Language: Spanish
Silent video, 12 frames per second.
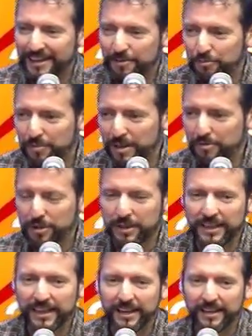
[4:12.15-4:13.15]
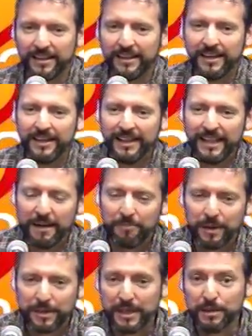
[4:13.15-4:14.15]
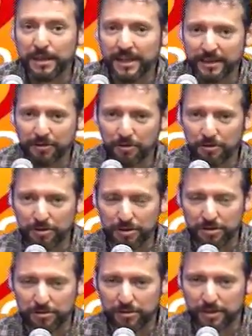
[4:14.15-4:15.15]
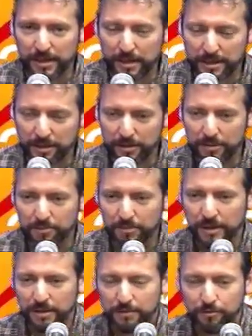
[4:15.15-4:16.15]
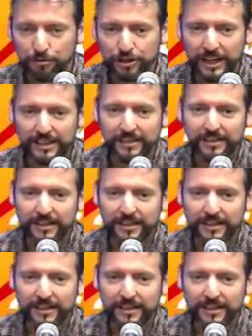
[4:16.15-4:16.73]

podamos tener la presencia de todos ustedes que nos escuchan